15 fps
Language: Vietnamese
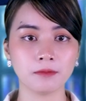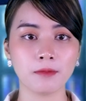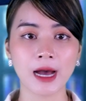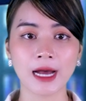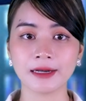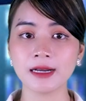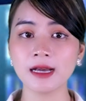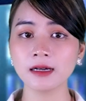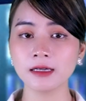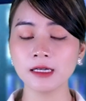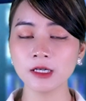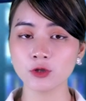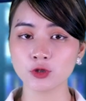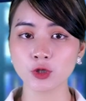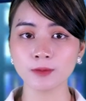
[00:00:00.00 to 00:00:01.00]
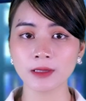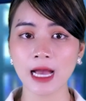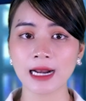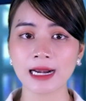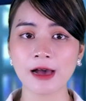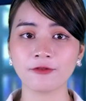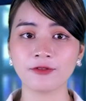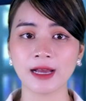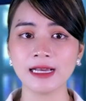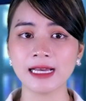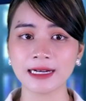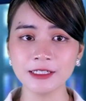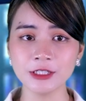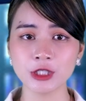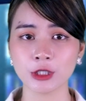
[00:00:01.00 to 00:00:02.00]
mà đất nước của chúng ta đang phải
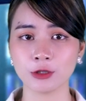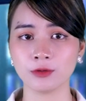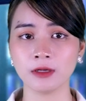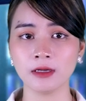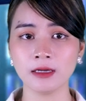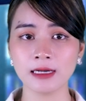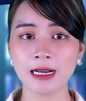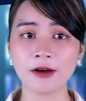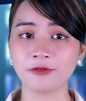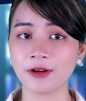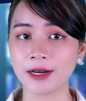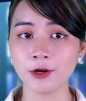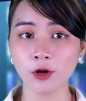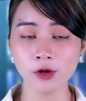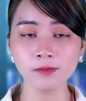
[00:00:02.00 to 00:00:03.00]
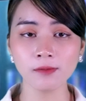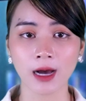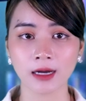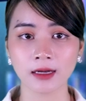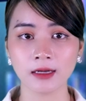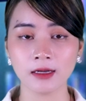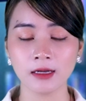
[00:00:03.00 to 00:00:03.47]
gánh chịu, đang phải đối mặt.